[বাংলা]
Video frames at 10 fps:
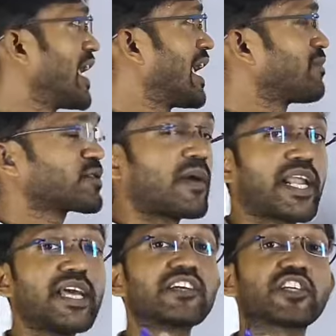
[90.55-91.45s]
হেল্পস
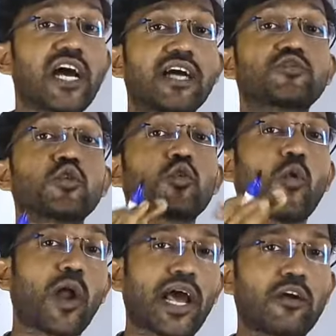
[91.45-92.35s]
মানে সাহায্য
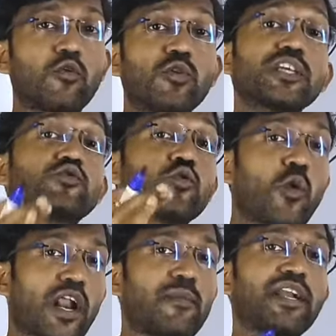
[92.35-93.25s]
করা কোনো কিছু
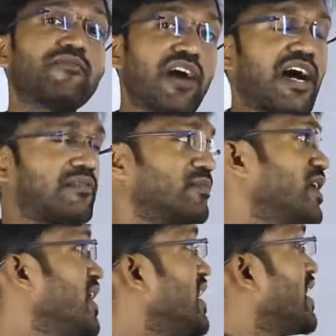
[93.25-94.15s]
করা মানে ভার
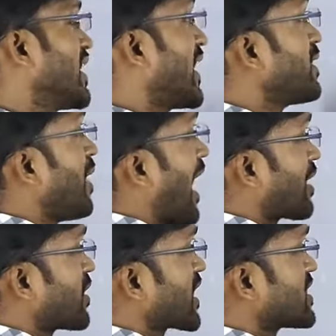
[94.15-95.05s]
এই
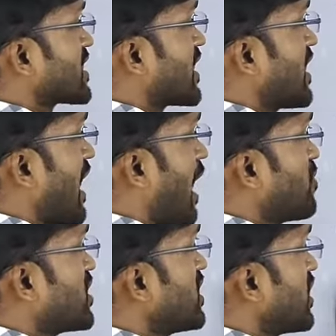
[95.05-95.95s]
ভার্বের কাছে
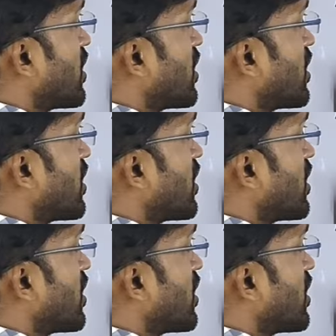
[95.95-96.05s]
আমি